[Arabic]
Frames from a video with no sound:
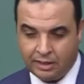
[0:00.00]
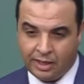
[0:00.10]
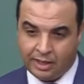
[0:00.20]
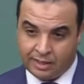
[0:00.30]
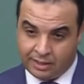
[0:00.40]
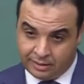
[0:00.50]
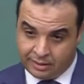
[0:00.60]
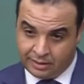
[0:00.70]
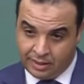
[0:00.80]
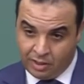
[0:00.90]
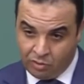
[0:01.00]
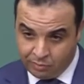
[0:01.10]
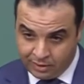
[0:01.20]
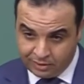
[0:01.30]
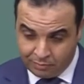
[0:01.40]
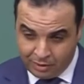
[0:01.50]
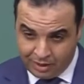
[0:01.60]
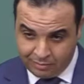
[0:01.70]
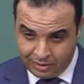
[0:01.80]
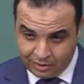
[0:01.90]
القرارات اللي اليوم
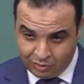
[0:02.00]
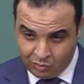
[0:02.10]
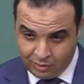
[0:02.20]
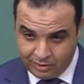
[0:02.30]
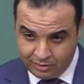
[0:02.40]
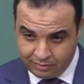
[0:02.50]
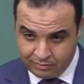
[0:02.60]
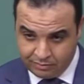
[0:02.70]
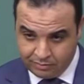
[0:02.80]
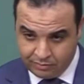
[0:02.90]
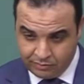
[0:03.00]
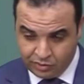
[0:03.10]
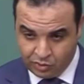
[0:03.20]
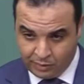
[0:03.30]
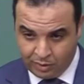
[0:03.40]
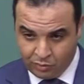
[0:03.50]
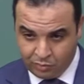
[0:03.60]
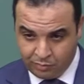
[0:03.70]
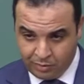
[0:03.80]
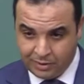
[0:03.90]
كتطبقها بعض الدول في الجوار
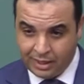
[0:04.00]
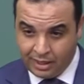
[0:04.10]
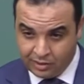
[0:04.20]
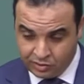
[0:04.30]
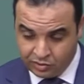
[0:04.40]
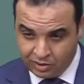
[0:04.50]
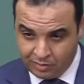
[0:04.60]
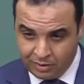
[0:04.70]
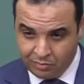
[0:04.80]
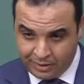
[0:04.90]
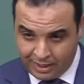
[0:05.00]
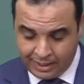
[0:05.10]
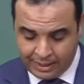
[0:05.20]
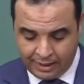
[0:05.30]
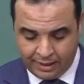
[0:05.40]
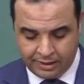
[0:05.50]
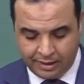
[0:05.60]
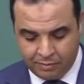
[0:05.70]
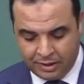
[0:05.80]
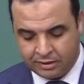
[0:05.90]
الأوروبي منها الحجر الشامل ومنها الإغلاق
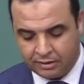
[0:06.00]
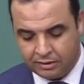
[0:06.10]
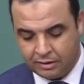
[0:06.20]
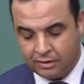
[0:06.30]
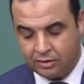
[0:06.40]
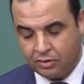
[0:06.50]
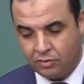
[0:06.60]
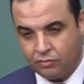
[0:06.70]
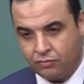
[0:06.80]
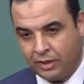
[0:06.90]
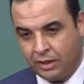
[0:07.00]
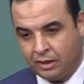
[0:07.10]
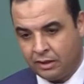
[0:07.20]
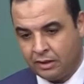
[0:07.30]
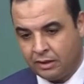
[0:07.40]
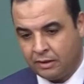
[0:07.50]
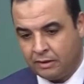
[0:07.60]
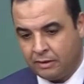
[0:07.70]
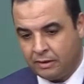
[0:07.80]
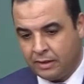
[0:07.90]
الكامل ف
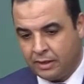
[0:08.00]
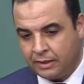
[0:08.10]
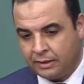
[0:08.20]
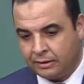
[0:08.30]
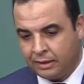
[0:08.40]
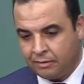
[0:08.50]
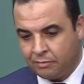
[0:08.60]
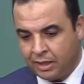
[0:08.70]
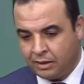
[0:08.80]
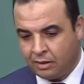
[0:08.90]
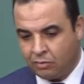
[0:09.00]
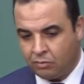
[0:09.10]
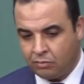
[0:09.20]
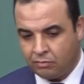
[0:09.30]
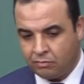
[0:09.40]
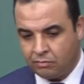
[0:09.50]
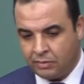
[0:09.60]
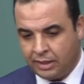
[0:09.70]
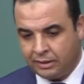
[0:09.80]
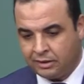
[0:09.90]
كنظن بأنه
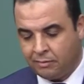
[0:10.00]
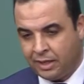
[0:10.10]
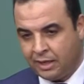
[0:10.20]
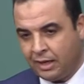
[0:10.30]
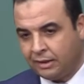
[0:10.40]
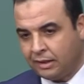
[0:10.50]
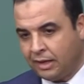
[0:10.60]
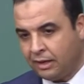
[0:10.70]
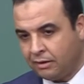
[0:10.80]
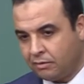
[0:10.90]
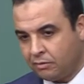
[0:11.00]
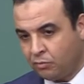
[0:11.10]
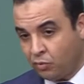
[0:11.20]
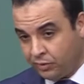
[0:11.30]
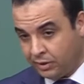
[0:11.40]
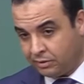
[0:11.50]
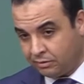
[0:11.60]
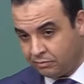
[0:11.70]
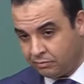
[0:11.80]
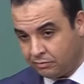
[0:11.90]
اللي تعمل الى حد الان مفيد
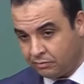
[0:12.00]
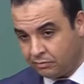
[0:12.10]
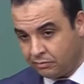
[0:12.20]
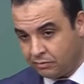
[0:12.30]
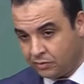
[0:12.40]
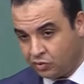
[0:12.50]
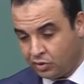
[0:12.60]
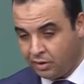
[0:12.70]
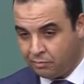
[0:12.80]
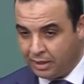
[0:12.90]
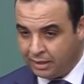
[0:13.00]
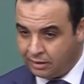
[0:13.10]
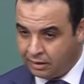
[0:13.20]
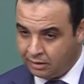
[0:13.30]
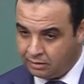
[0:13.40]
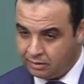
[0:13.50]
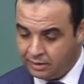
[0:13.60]
جنب بلادنا